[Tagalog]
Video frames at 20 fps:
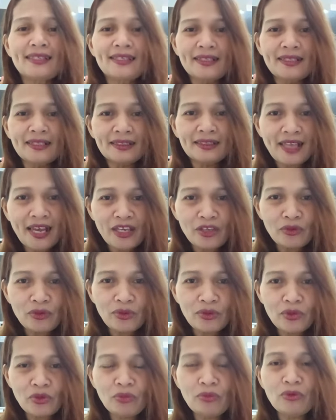tayo
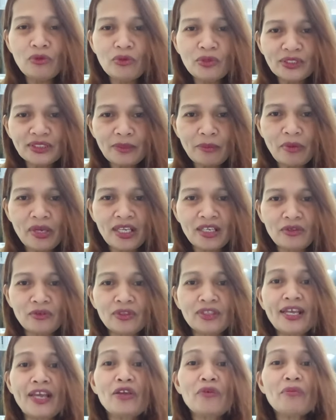dumulog sa Panginoon.
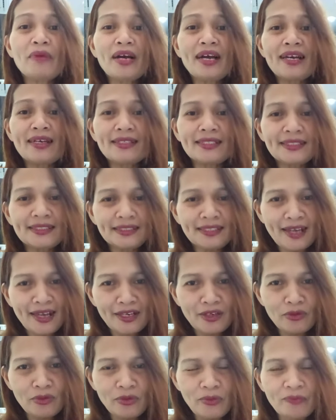Tayo mga
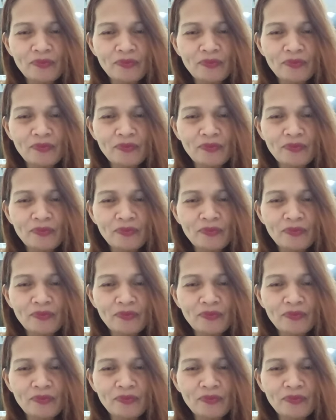Kristiyano,